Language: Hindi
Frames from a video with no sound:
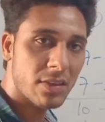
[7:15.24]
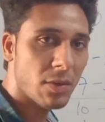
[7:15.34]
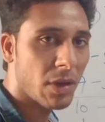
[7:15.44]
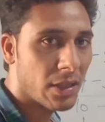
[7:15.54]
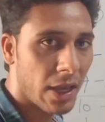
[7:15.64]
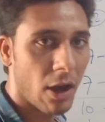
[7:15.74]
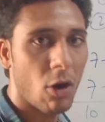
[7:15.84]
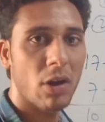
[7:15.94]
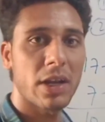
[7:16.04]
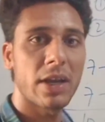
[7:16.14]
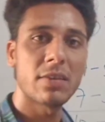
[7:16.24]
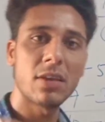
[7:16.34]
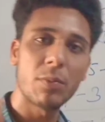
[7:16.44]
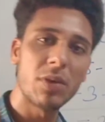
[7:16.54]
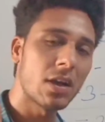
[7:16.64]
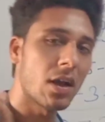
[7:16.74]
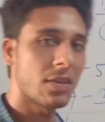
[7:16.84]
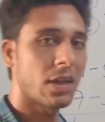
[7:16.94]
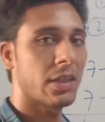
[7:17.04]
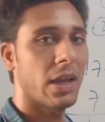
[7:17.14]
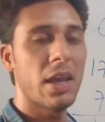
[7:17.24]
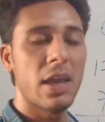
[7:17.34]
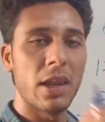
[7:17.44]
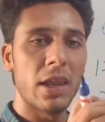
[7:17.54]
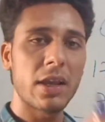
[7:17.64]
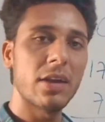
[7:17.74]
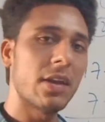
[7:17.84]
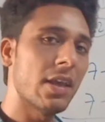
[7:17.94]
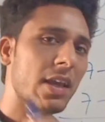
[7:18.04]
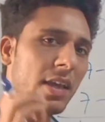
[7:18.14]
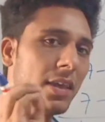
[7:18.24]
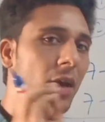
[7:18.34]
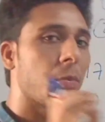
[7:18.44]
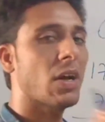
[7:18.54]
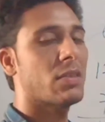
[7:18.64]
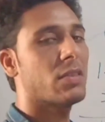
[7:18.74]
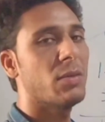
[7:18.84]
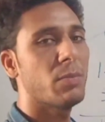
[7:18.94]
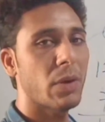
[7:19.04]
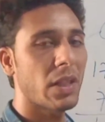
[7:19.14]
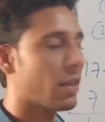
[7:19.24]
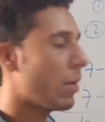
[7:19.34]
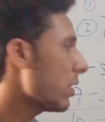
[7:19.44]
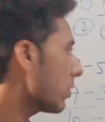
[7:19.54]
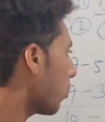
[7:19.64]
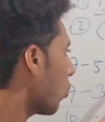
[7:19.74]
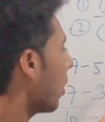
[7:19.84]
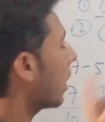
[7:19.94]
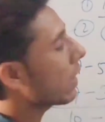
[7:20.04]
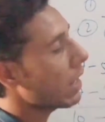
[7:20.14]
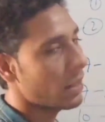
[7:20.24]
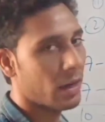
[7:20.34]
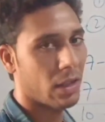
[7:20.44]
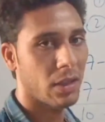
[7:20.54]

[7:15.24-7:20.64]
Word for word: से समझ गए और कैसे आप निकाल सकते हैं लेकिन ठीक है ये आपका सिंपल था बस आपको घटा देना